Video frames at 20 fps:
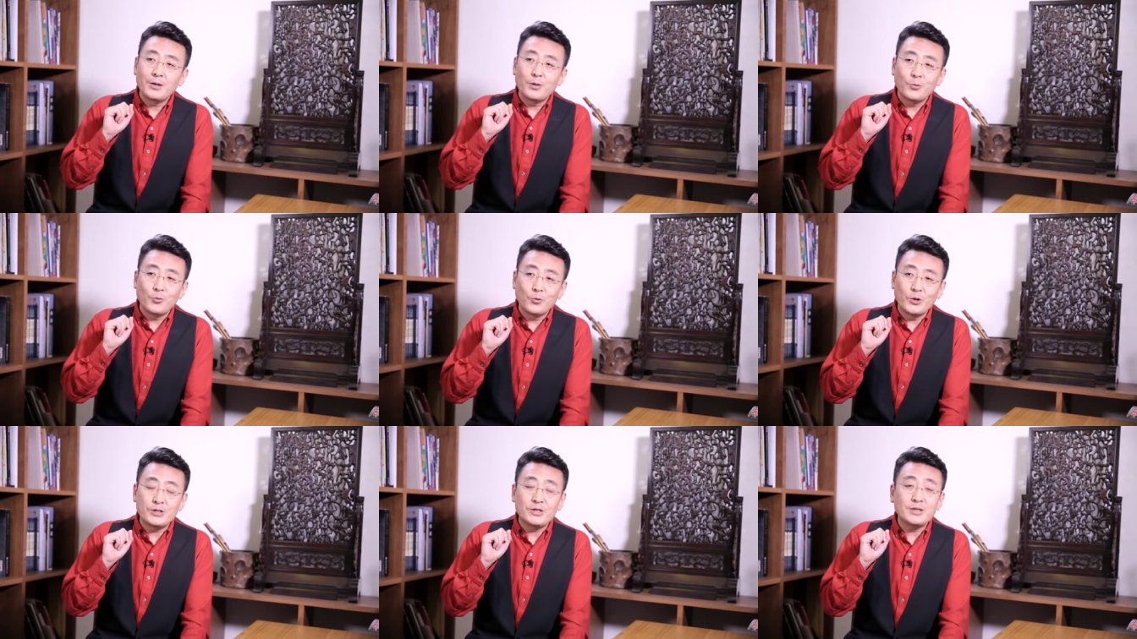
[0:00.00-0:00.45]

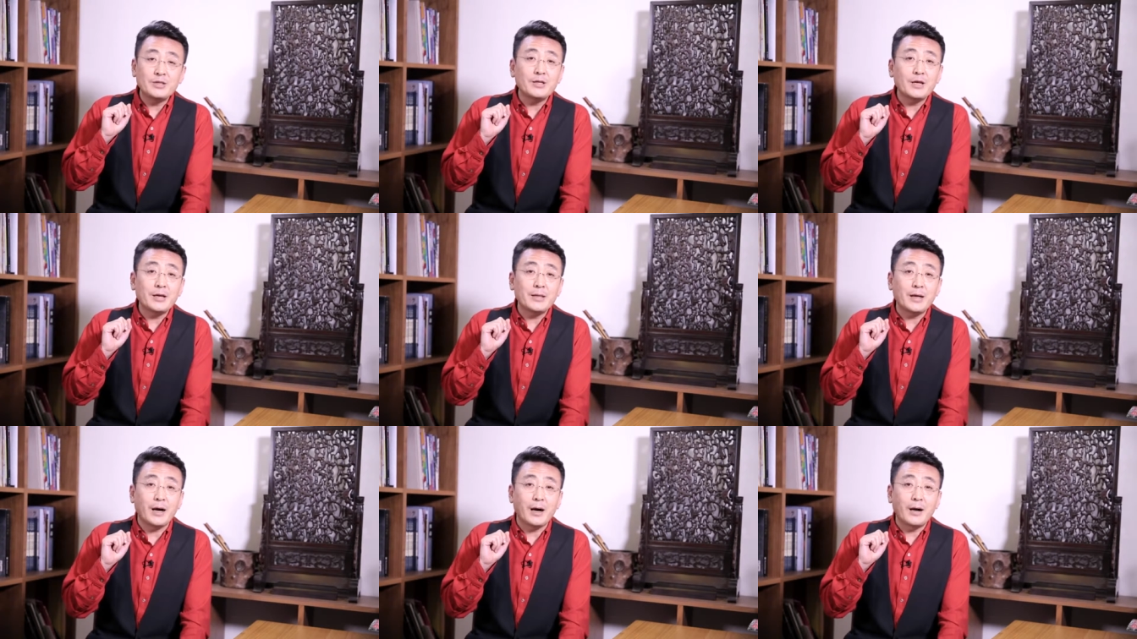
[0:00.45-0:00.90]
我今
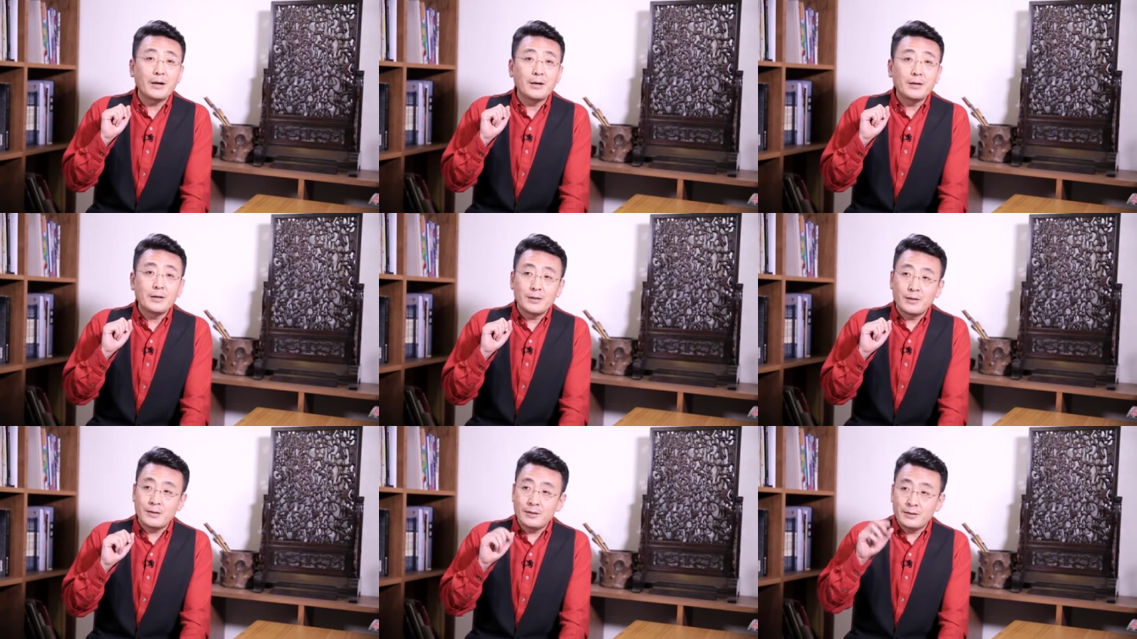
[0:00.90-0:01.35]
天呢，
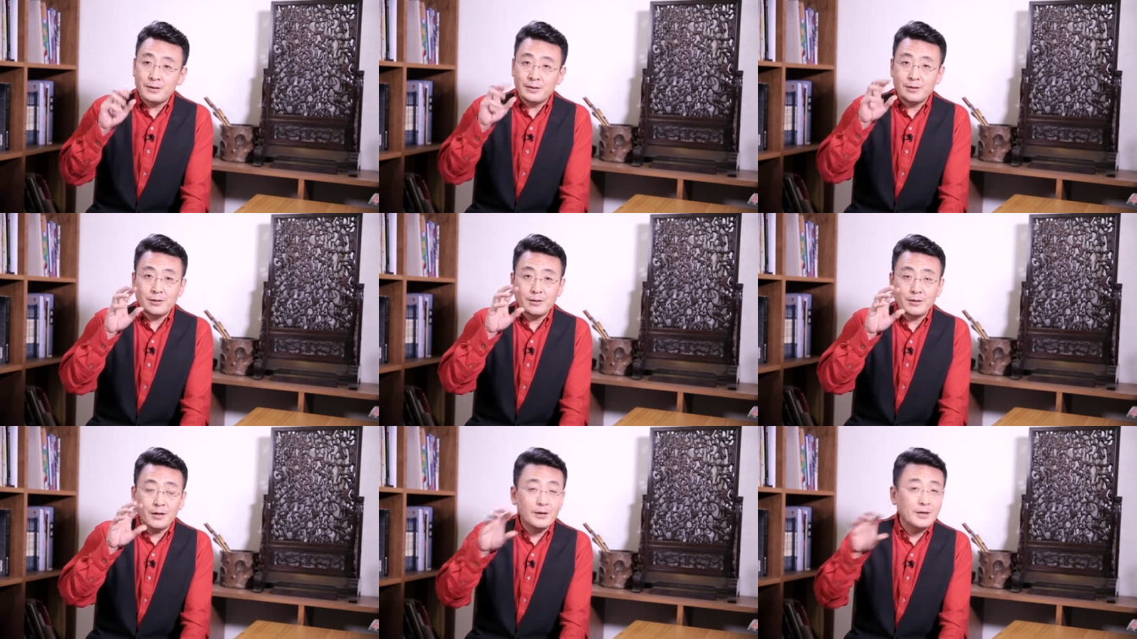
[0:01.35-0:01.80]

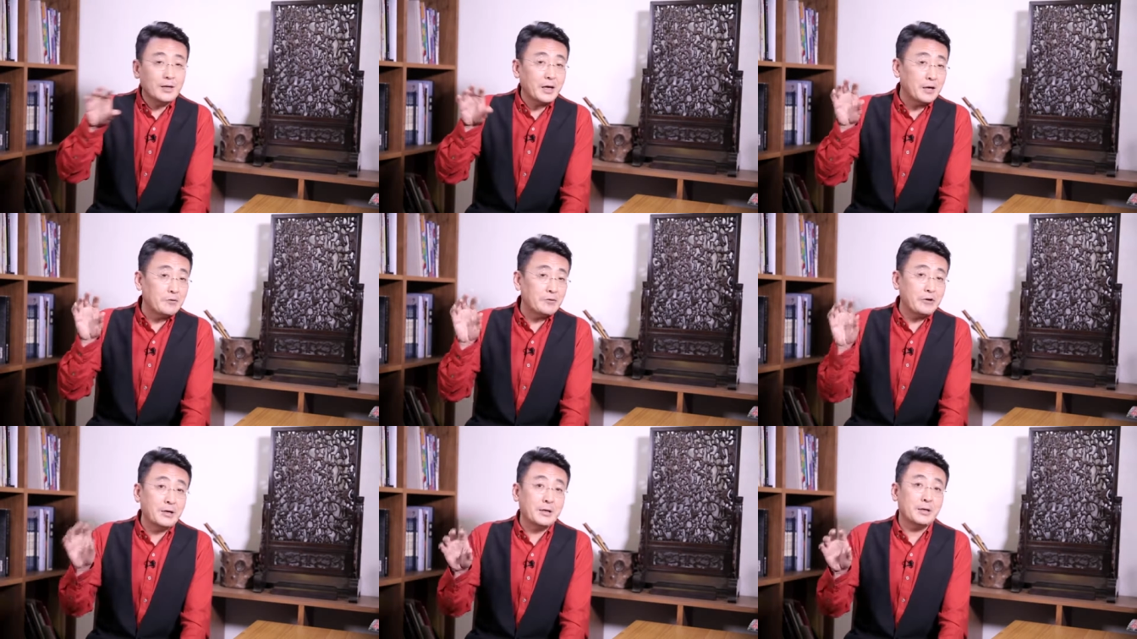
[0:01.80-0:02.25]
呃，刚
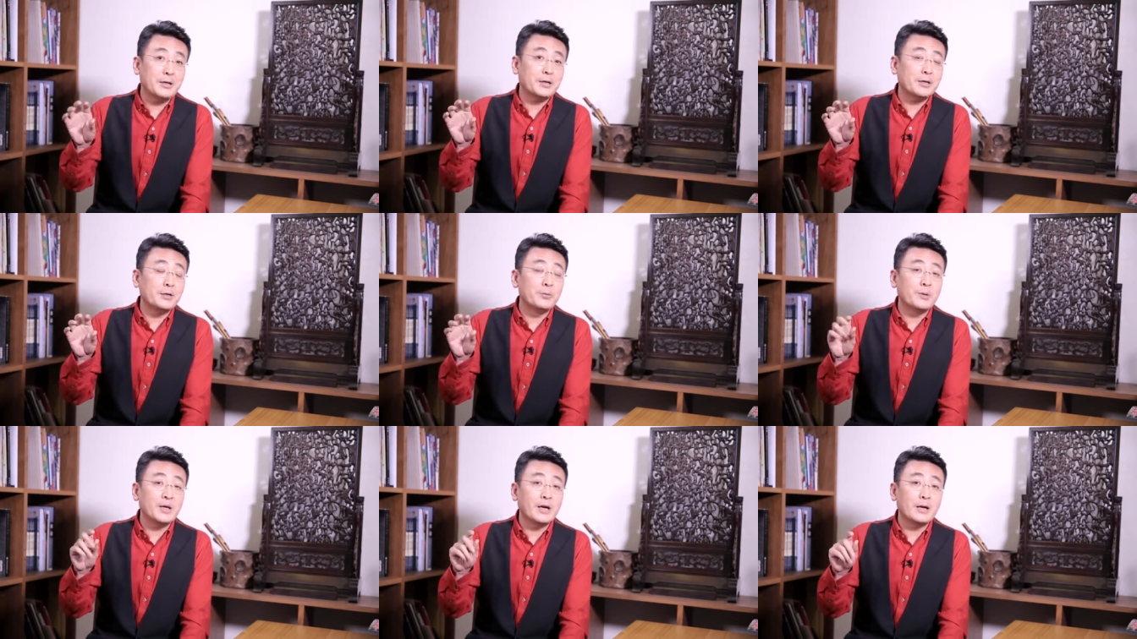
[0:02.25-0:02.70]
看完
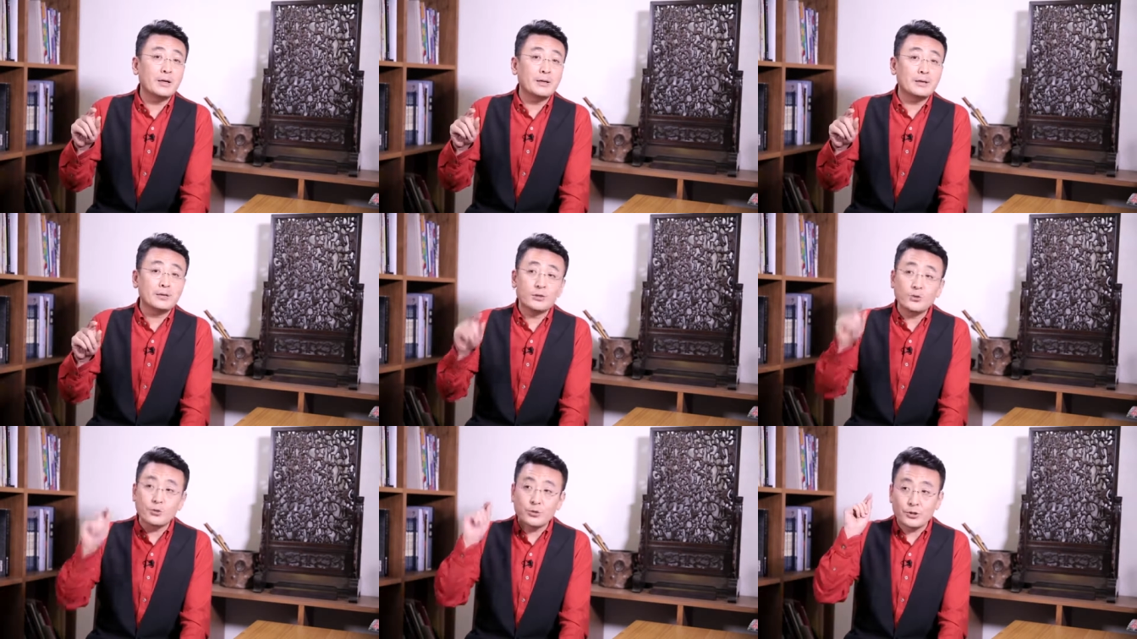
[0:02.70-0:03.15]
一
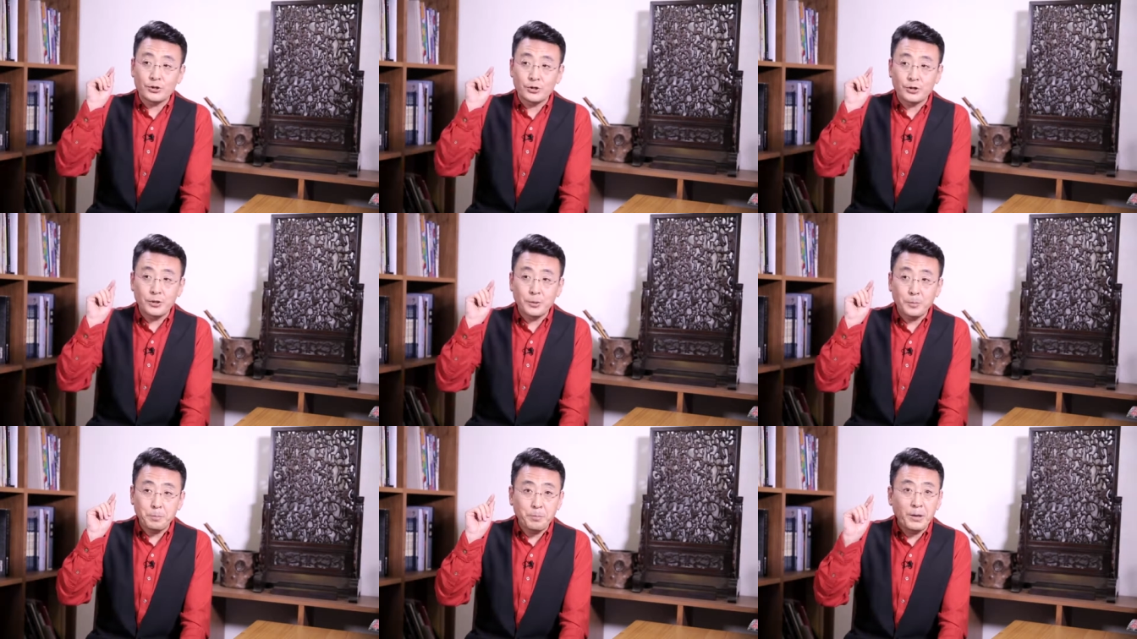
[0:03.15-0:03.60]
篇就是